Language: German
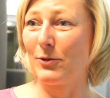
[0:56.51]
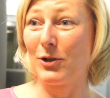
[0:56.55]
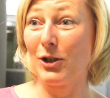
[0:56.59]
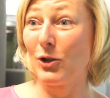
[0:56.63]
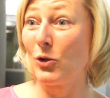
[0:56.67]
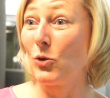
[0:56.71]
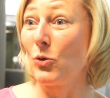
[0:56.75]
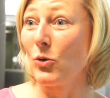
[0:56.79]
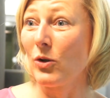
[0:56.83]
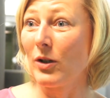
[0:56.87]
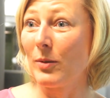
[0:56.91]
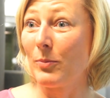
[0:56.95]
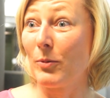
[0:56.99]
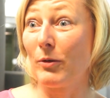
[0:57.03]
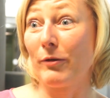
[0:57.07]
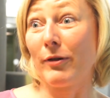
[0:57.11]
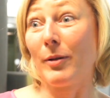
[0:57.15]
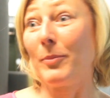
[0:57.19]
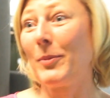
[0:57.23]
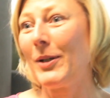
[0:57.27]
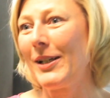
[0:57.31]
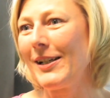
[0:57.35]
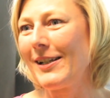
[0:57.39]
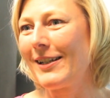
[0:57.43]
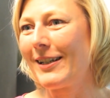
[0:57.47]
Senioren, mit
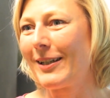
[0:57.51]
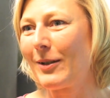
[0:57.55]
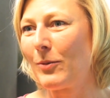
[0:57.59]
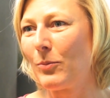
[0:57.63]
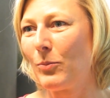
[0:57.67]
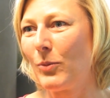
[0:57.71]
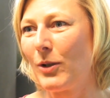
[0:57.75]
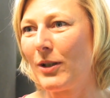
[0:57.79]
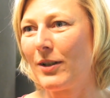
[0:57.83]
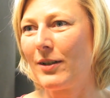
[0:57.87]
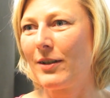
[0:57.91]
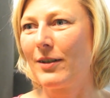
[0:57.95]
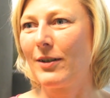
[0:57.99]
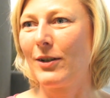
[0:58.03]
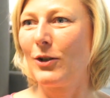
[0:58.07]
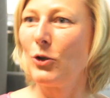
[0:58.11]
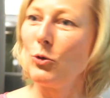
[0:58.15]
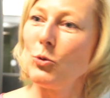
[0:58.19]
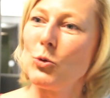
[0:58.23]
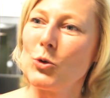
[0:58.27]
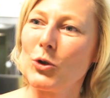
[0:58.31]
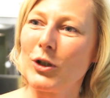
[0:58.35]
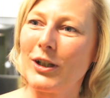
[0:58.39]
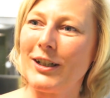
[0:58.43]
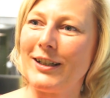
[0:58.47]
Familien, mit
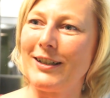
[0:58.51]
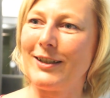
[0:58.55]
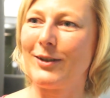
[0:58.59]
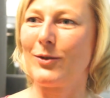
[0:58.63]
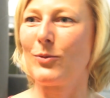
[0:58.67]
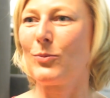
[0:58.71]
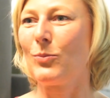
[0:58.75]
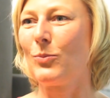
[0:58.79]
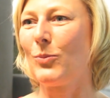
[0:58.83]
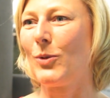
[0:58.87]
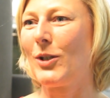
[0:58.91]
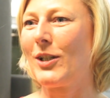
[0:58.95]
Jugendlichen,